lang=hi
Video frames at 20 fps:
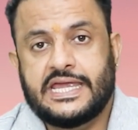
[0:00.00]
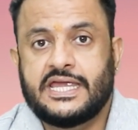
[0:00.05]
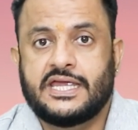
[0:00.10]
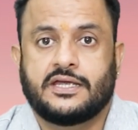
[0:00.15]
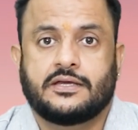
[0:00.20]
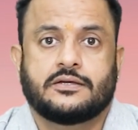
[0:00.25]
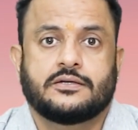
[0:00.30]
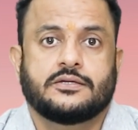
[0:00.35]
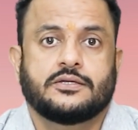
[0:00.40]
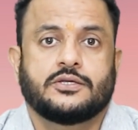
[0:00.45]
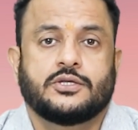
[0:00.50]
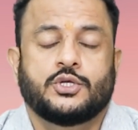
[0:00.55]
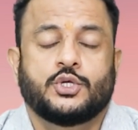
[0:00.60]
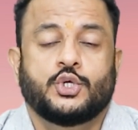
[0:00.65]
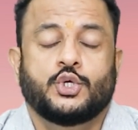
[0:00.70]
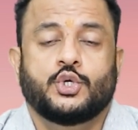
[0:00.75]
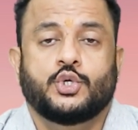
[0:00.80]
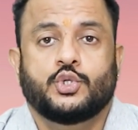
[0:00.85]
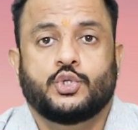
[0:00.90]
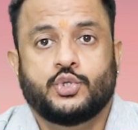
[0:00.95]
एक
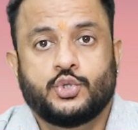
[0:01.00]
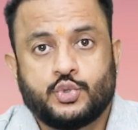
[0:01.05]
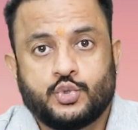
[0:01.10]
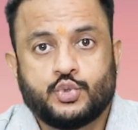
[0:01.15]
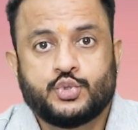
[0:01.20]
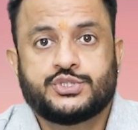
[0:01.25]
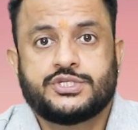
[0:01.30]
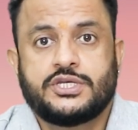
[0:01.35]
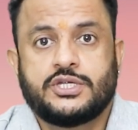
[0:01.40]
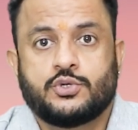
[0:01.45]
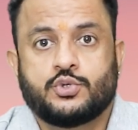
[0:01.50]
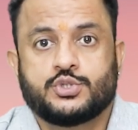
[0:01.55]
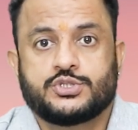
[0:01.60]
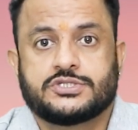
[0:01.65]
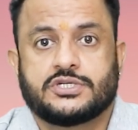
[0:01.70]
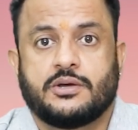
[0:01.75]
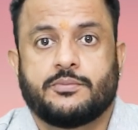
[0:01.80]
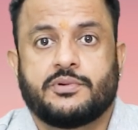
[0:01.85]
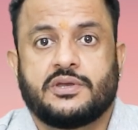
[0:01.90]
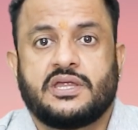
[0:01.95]
दूसरी
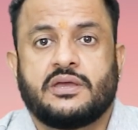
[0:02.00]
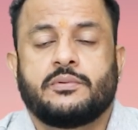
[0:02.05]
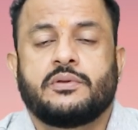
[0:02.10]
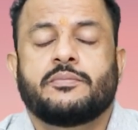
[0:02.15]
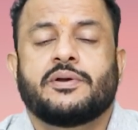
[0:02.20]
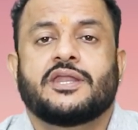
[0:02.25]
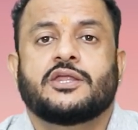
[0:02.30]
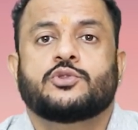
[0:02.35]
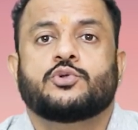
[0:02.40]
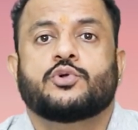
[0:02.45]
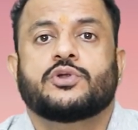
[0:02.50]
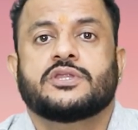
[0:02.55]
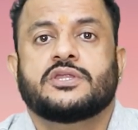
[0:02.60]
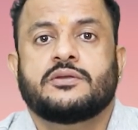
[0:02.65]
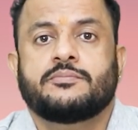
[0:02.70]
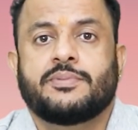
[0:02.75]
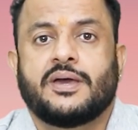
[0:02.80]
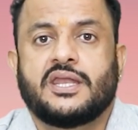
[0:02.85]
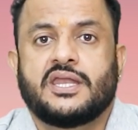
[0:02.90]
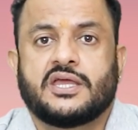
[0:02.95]
खुशखबरी अभी मैंने थोड़े
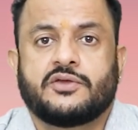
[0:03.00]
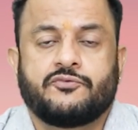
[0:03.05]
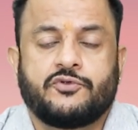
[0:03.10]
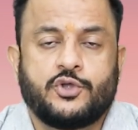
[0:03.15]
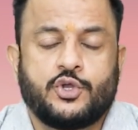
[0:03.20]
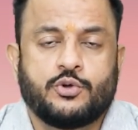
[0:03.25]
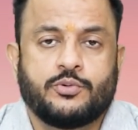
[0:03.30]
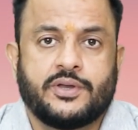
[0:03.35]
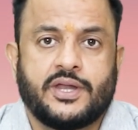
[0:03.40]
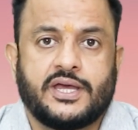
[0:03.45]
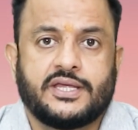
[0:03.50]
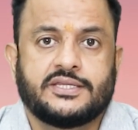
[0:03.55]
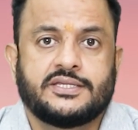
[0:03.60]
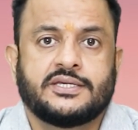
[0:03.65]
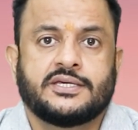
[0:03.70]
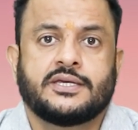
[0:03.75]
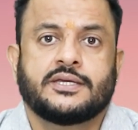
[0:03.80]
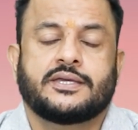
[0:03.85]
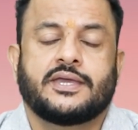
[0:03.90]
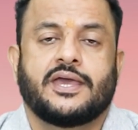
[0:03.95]
दिन पहले एक वीडियो बनाई
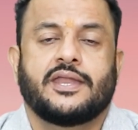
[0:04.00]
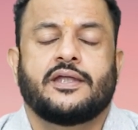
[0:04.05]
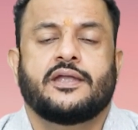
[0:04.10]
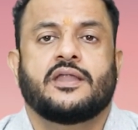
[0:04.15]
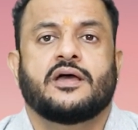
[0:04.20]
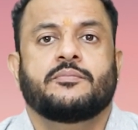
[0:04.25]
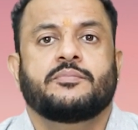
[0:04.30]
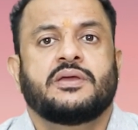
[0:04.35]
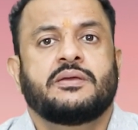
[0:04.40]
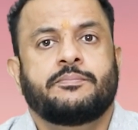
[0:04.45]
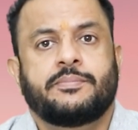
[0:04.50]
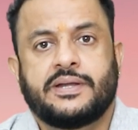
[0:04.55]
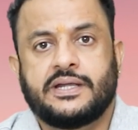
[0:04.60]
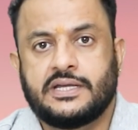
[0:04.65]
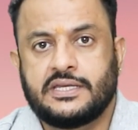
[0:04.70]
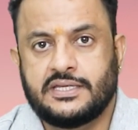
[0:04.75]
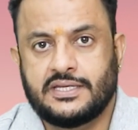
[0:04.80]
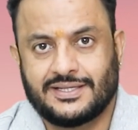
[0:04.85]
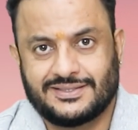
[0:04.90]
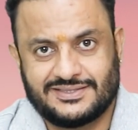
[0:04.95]
थी कि कनाडा में
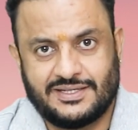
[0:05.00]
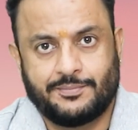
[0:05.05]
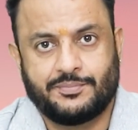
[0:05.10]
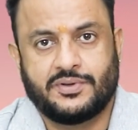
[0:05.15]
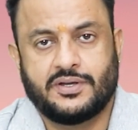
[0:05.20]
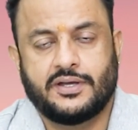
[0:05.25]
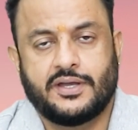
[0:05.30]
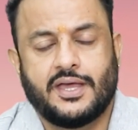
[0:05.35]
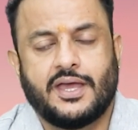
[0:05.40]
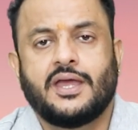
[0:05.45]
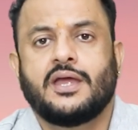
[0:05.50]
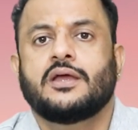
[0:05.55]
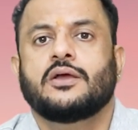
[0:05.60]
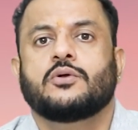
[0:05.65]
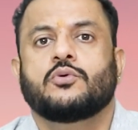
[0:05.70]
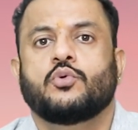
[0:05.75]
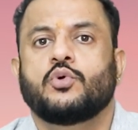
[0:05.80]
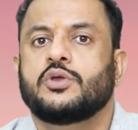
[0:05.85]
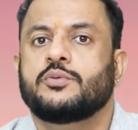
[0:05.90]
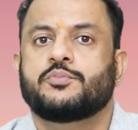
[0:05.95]
पीटी एक्सेप्टेड है
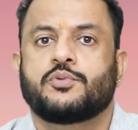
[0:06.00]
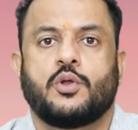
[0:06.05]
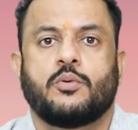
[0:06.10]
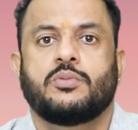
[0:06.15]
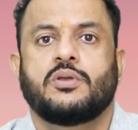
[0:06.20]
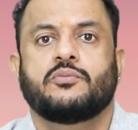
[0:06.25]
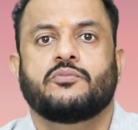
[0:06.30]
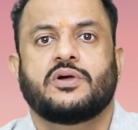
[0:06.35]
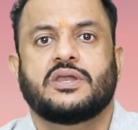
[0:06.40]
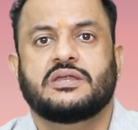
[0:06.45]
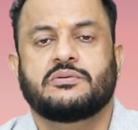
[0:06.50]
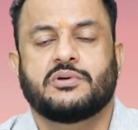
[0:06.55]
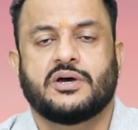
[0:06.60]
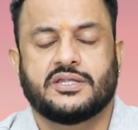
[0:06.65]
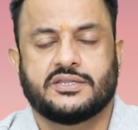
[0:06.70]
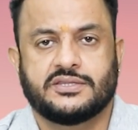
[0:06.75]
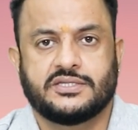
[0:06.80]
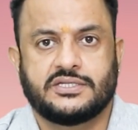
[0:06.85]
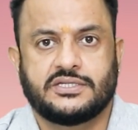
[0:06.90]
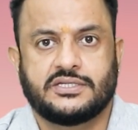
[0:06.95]
कोई प्रॉब्लम वाली
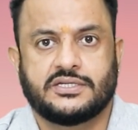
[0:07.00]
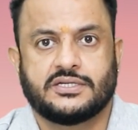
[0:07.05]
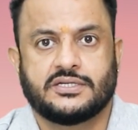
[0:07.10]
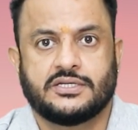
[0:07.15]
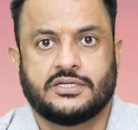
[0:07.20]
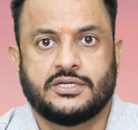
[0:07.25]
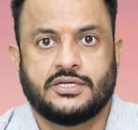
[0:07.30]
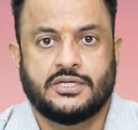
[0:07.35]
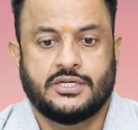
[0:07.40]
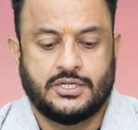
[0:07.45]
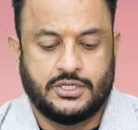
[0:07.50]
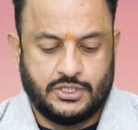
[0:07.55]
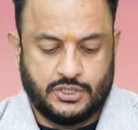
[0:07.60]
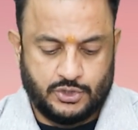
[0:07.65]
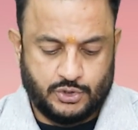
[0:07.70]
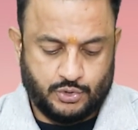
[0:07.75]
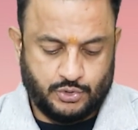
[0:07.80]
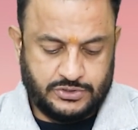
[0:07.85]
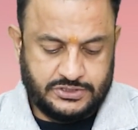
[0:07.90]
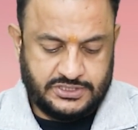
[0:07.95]
बात नहीं है
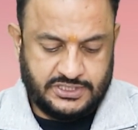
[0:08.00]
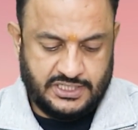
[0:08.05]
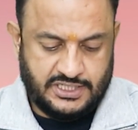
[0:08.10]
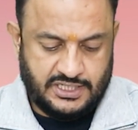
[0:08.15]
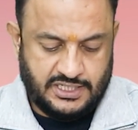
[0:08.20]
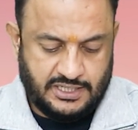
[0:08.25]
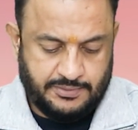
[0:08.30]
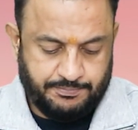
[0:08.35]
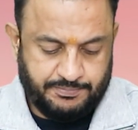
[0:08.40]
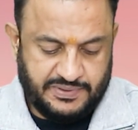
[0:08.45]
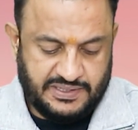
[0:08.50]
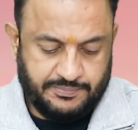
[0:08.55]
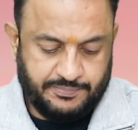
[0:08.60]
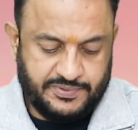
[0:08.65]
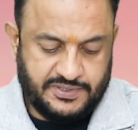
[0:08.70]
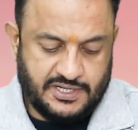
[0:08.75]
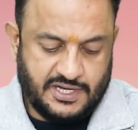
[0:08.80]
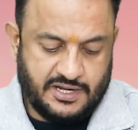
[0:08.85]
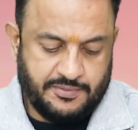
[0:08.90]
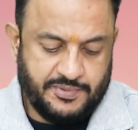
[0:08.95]
तो ये
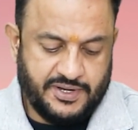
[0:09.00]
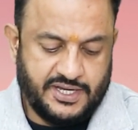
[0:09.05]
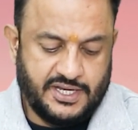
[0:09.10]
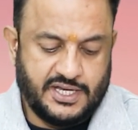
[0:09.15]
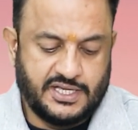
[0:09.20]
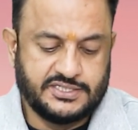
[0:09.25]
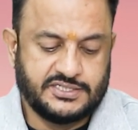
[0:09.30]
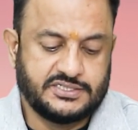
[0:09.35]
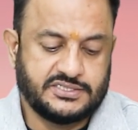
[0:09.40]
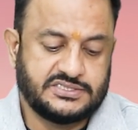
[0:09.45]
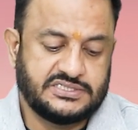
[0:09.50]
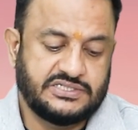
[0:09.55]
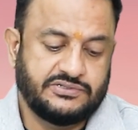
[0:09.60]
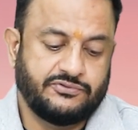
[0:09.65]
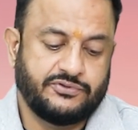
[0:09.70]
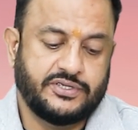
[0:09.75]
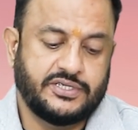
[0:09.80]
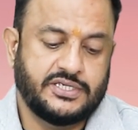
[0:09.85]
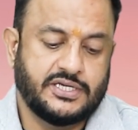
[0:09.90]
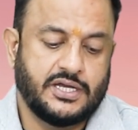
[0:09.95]
पीपीआर मैंने आज
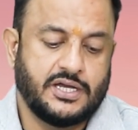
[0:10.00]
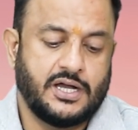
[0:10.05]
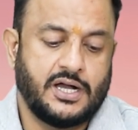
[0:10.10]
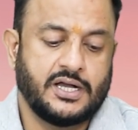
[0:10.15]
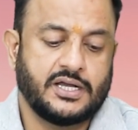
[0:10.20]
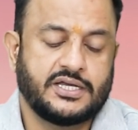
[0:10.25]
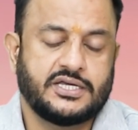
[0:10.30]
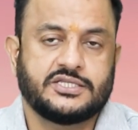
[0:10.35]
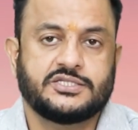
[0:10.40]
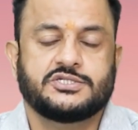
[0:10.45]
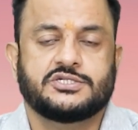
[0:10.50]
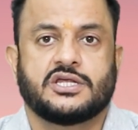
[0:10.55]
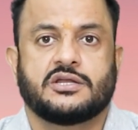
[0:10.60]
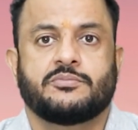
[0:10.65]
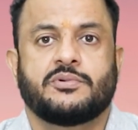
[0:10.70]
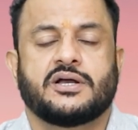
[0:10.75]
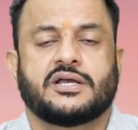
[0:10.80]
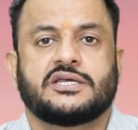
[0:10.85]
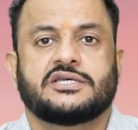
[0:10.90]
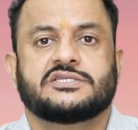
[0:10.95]
रिसीव की है अंकित
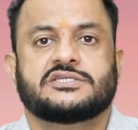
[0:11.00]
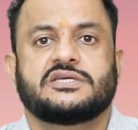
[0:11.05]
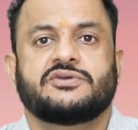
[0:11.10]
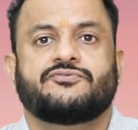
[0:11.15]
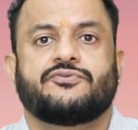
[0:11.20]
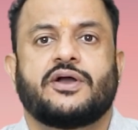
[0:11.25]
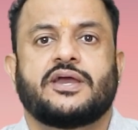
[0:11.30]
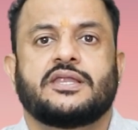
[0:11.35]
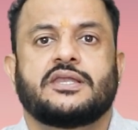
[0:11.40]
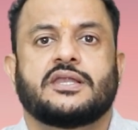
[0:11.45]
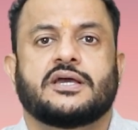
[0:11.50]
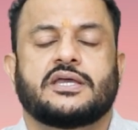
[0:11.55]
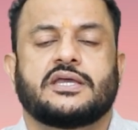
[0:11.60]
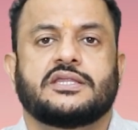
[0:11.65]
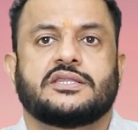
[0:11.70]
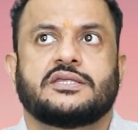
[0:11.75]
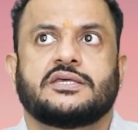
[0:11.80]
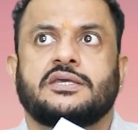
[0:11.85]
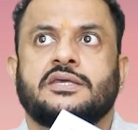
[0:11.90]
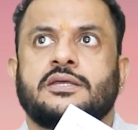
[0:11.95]
शर्मा की इसकी फाइल
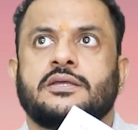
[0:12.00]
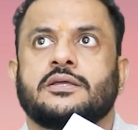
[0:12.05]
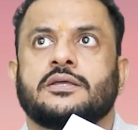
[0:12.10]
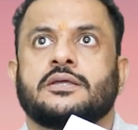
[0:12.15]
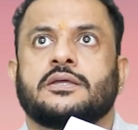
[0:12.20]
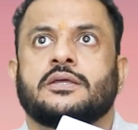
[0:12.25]
लगी थी